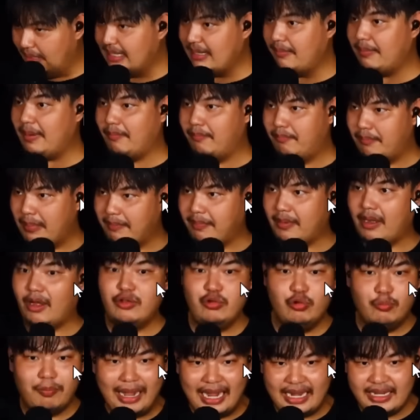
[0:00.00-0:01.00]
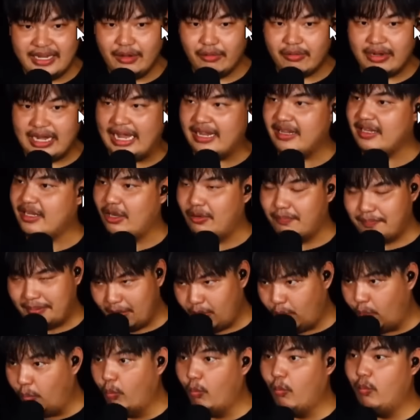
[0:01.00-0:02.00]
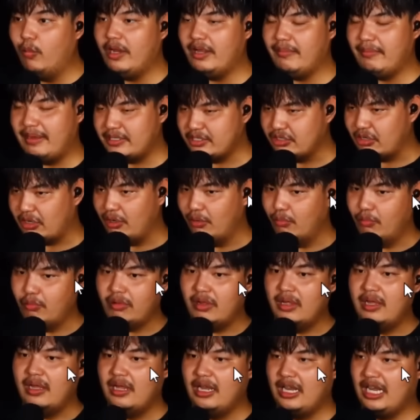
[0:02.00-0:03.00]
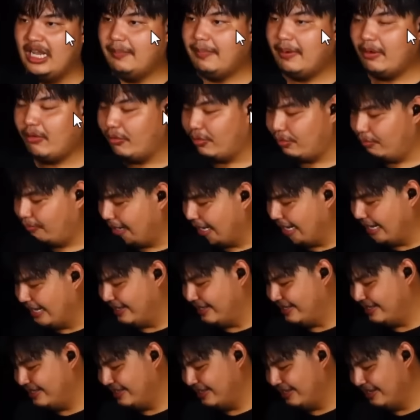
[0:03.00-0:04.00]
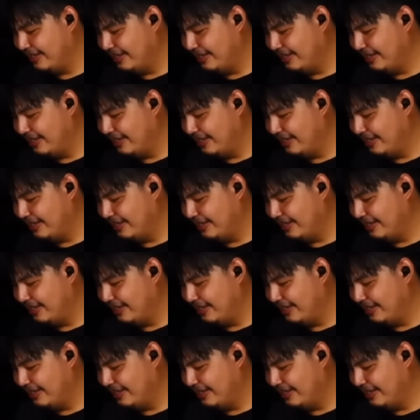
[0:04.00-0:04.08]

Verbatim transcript: แบบแบบแบบเขาอยู่บ้านเดียวกันเขาเป็นครูใช่ไหมสอนลูก แล้วปรากฏว่า